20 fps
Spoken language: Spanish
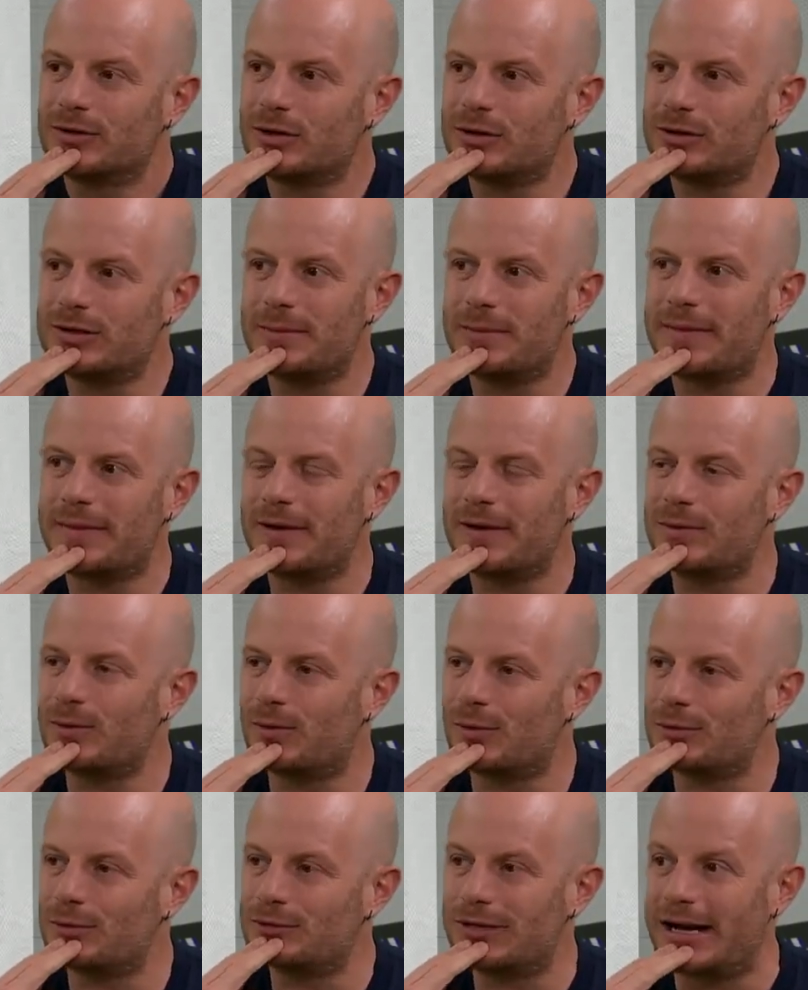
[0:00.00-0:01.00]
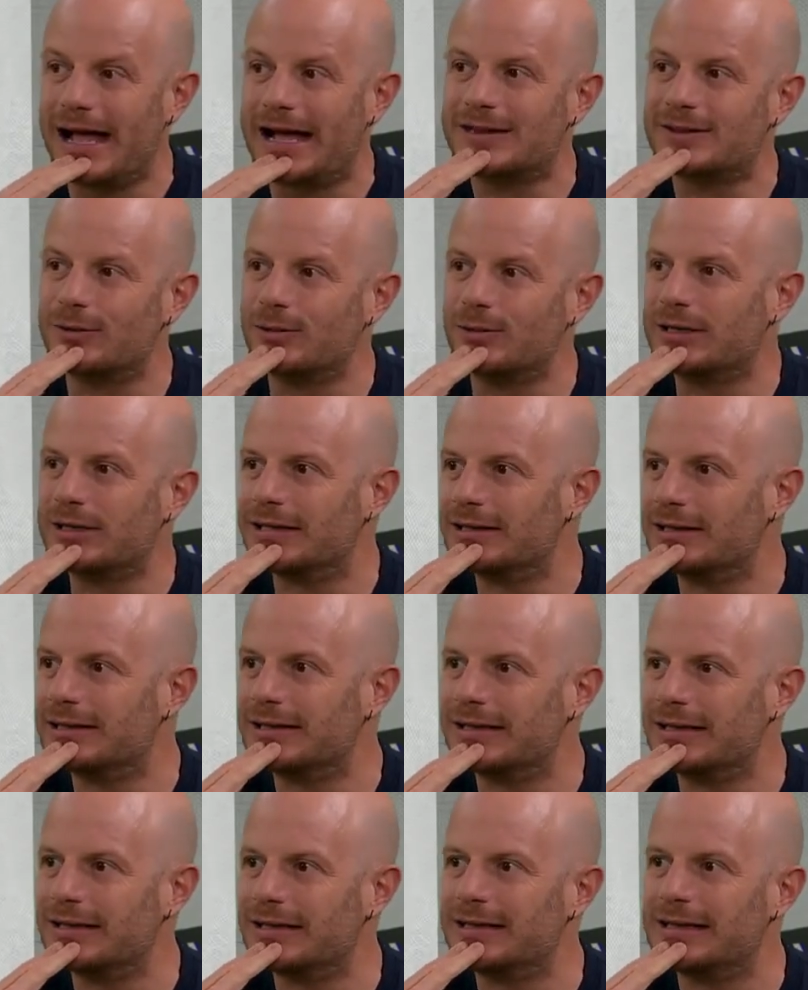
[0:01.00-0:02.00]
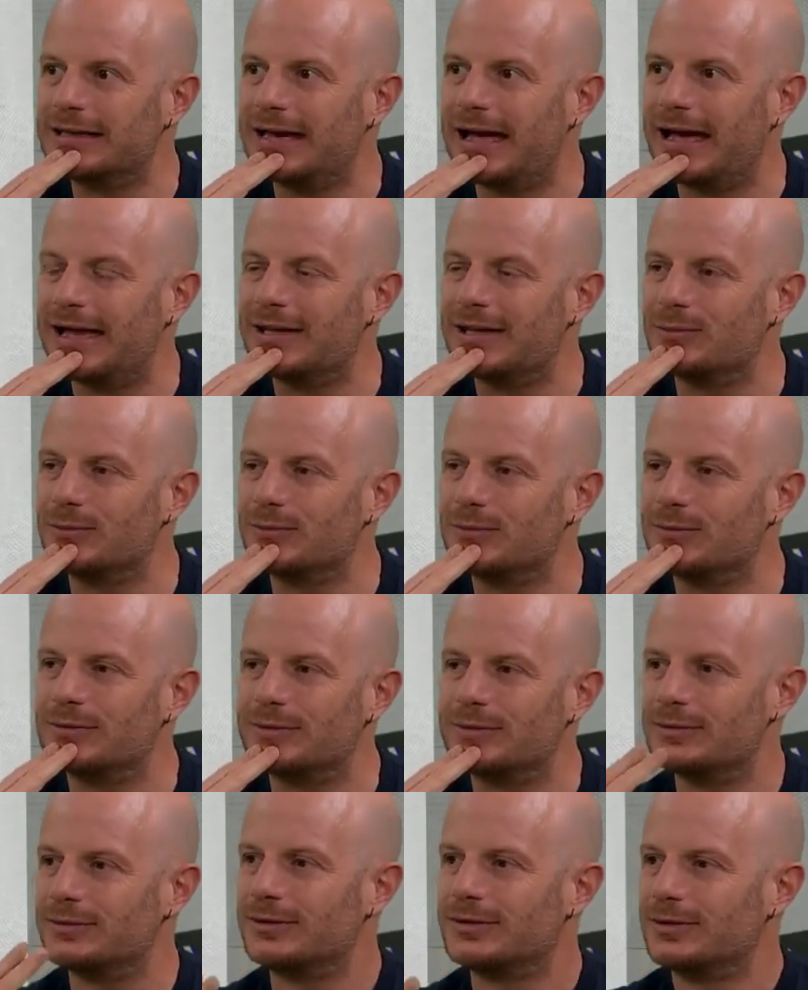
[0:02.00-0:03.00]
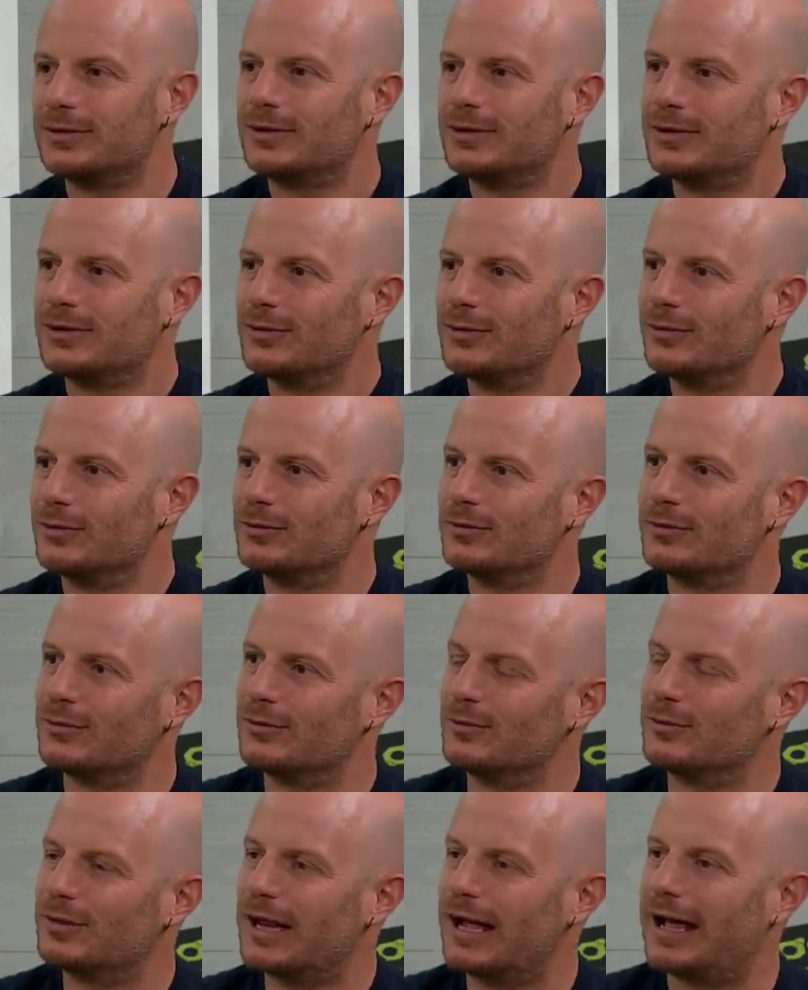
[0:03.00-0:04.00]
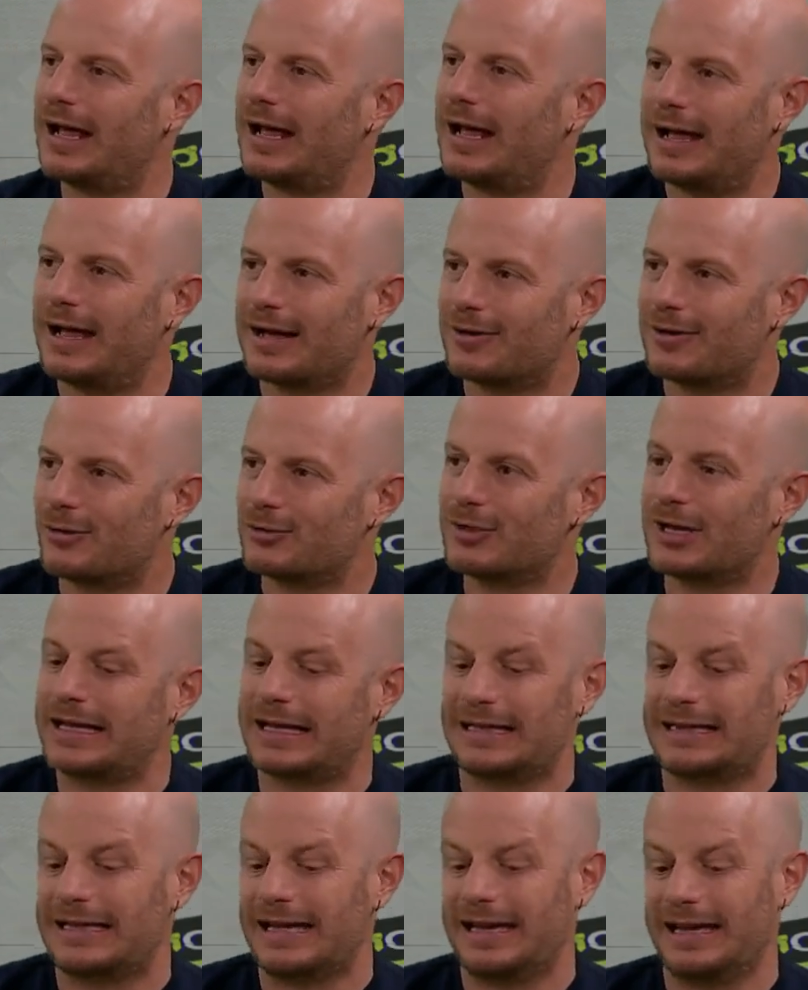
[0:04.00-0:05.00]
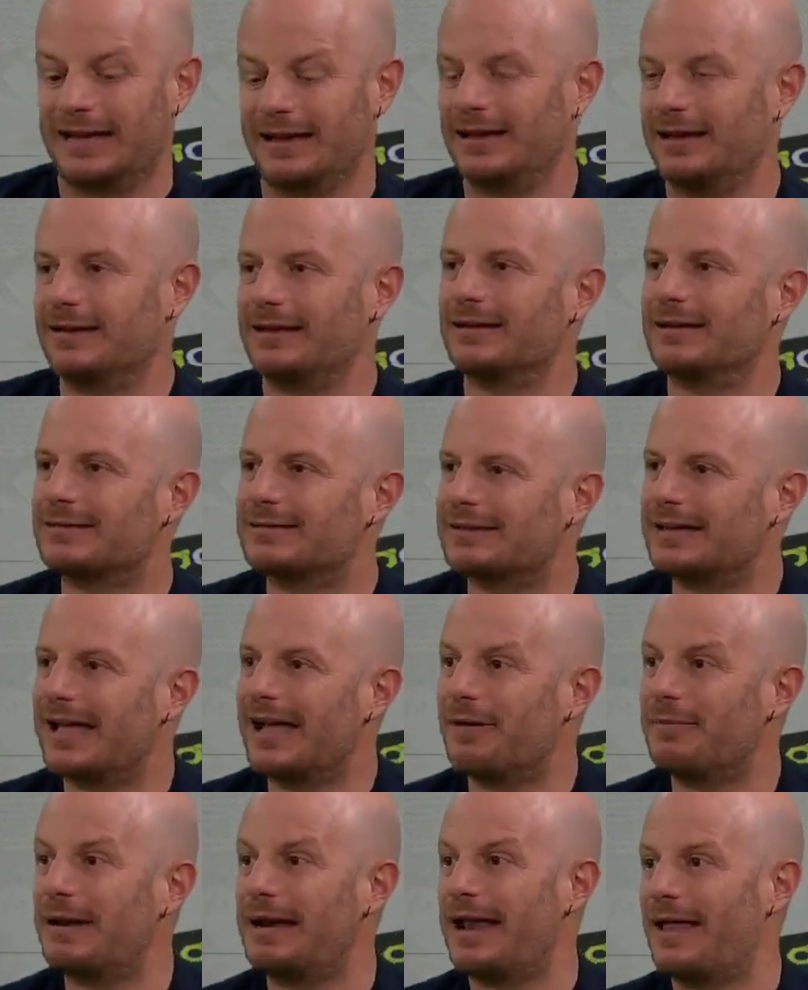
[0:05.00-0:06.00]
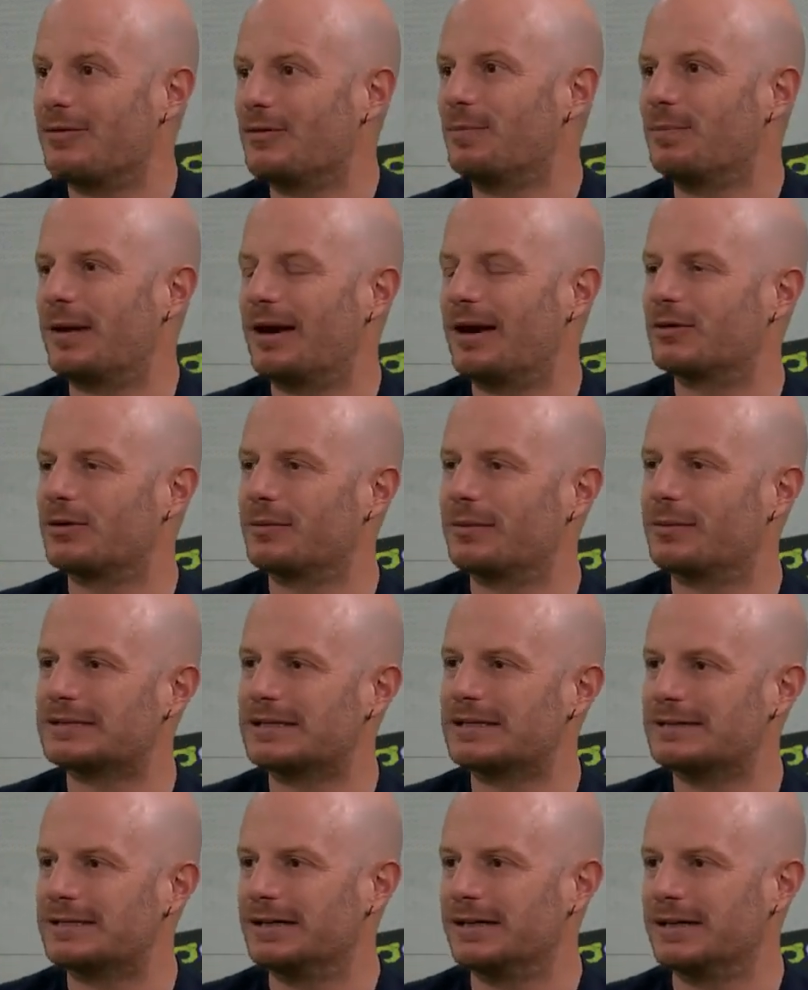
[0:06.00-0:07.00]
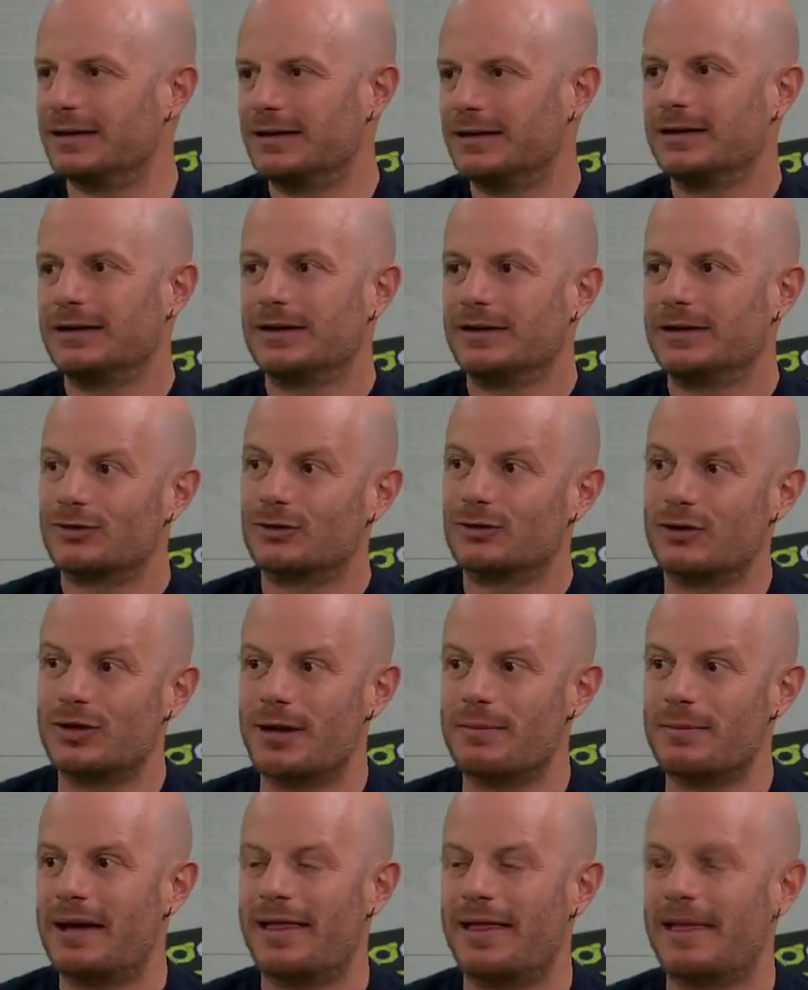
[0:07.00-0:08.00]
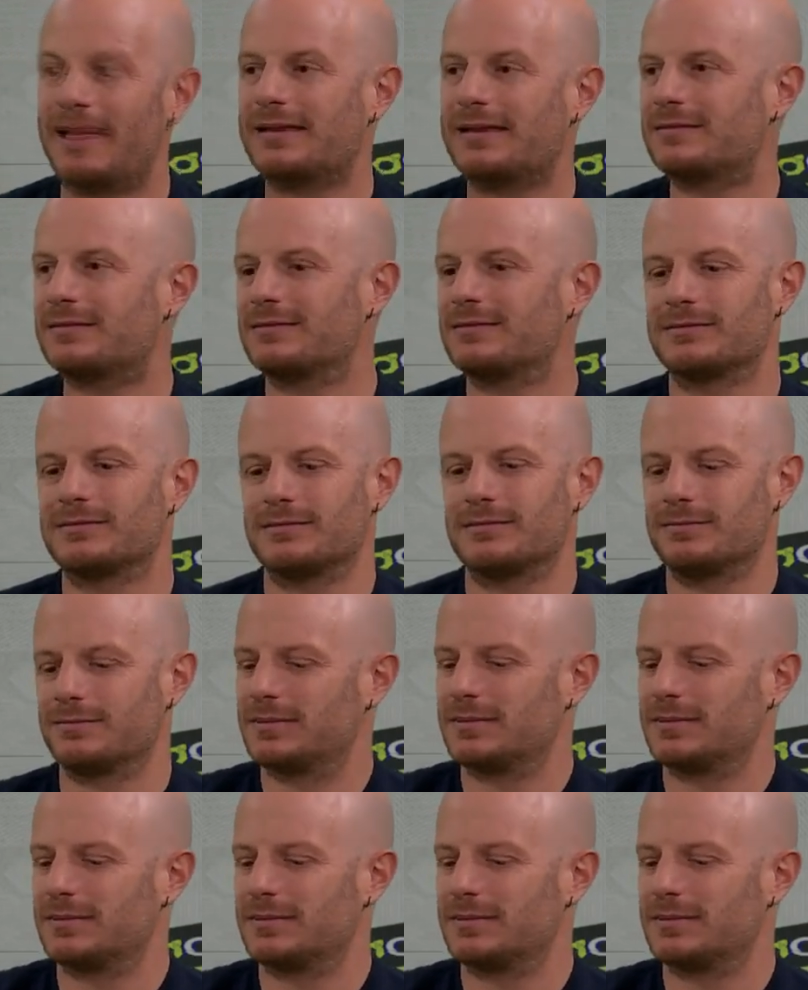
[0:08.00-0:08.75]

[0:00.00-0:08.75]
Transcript: No te mandan un contrato, ni, ni, ni hay un, una cosa que te esté avalando para lo que vas a decir. Son llamadas